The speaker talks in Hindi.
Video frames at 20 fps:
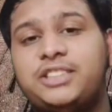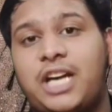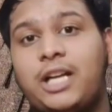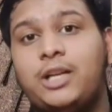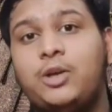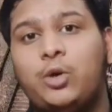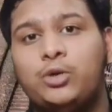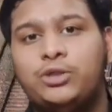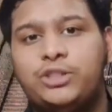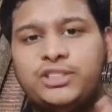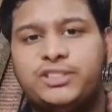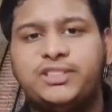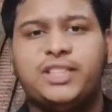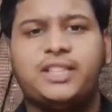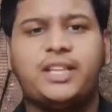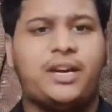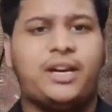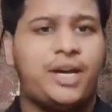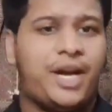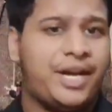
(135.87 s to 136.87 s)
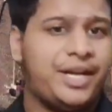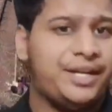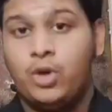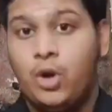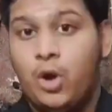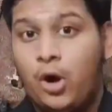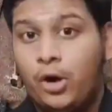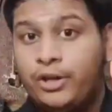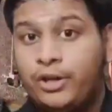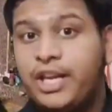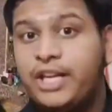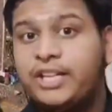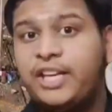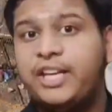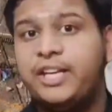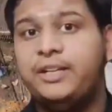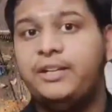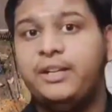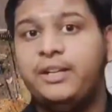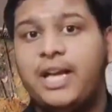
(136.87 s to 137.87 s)
तीन या चार कोचिस से टकराई और ये
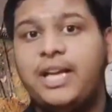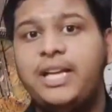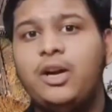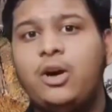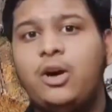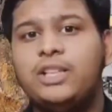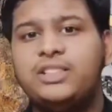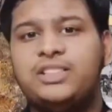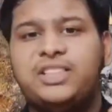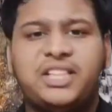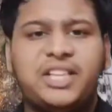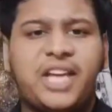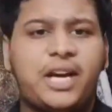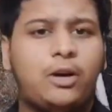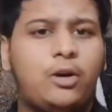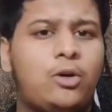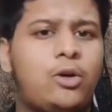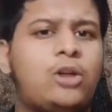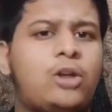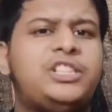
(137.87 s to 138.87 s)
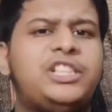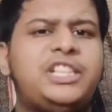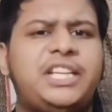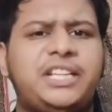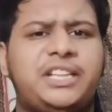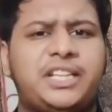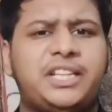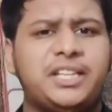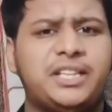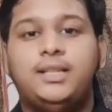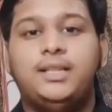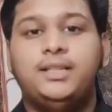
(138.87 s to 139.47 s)
ट्रेन नई और अच्छी टेक्नोलॉजी की